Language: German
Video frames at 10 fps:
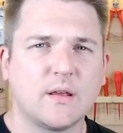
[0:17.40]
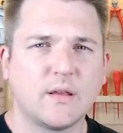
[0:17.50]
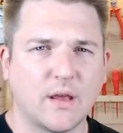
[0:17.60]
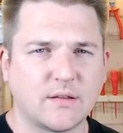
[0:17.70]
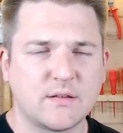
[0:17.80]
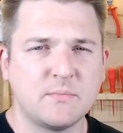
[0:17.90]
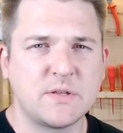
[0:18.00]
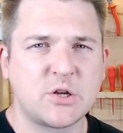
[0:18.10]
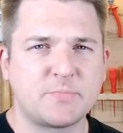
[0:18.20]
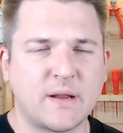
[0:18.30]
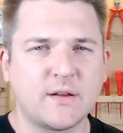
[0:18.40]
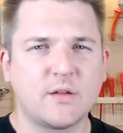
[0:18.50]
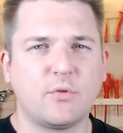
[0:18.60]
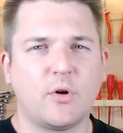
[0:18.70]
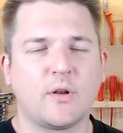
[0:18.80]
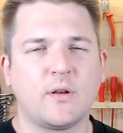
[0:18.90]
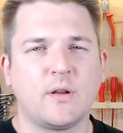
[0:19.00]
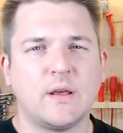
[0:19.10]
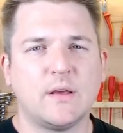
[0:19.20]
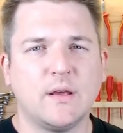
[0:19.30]
Ja, es ist ein bisschen spannend geworden,
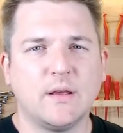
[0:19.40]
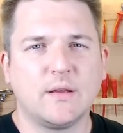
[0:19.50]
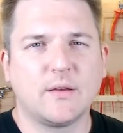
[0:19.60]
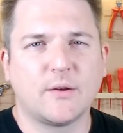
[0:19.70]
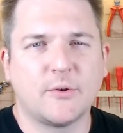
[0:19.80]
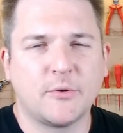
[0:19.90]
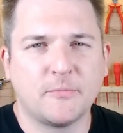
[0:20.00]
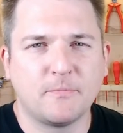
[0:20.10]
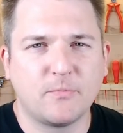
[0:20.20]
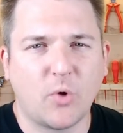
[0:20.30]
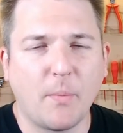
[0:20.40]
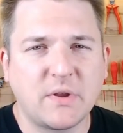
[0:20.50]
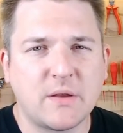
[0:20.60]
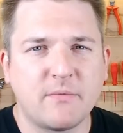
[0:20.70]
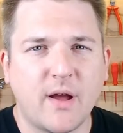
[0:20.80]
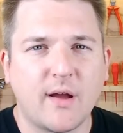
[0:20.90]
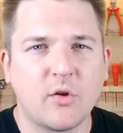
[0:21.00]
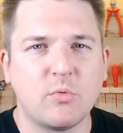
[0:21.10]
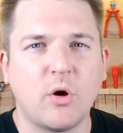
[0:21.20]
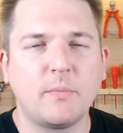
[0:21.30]
ähm, ob ich den Wagen
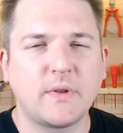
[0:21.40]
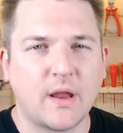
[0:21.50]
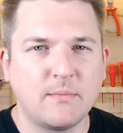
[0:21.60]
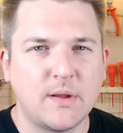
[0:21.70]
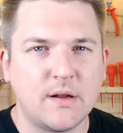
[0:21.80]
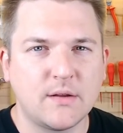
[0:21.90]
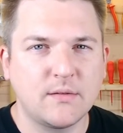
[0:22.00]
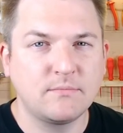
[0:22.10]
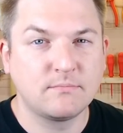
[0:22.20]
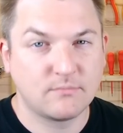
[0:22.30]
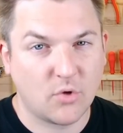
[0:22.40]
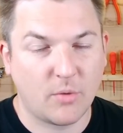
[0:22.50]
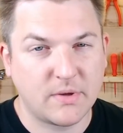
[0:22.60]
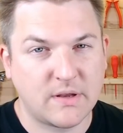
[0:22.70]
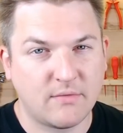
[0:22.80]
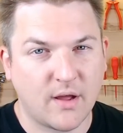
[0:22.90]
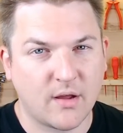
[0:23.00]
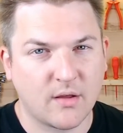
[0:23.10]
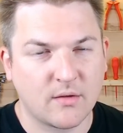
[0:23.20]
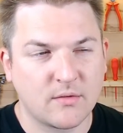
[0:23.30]
überhaupt anmelde, ob ich den
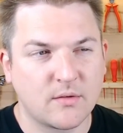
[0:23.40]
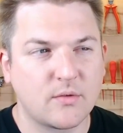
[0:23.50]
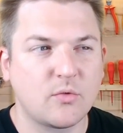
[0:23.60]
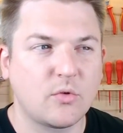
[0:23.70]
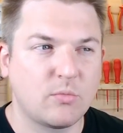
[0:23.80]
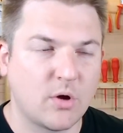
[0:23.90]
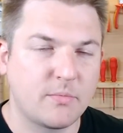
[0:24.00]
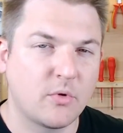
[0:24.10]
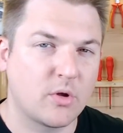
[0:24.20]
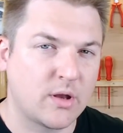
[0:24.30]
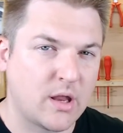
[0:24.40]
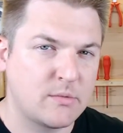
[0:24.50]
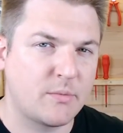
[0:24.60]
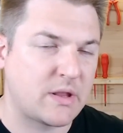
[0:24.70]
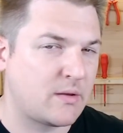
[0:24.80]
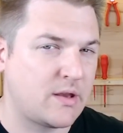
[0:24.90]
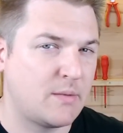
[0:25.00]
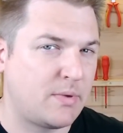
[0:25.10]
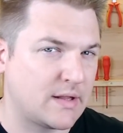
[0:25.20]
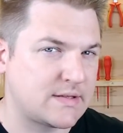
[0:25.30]
Wagen überhaupt noch nehme, ob ich den Deal
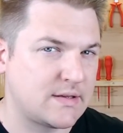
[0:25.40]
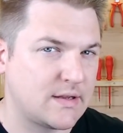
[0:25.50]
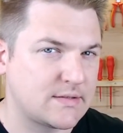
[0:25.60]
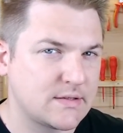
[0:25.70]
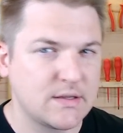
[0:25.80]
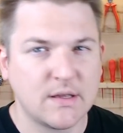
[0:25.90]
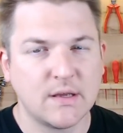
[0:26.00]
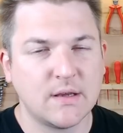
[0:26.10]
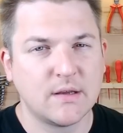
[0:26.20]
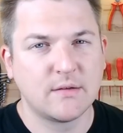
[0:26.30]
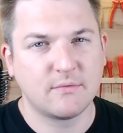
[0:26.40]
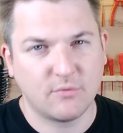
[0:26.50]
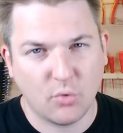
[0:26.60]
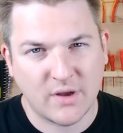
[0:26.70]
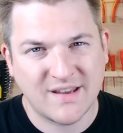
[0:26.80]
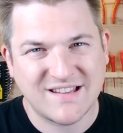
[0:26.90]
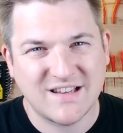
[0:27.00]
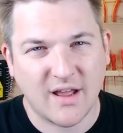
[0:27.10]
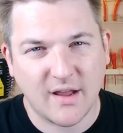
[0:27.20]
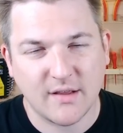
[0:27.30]
platzen lasse. Woran das
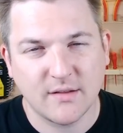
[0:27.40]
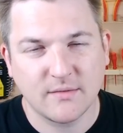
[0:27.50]
lag,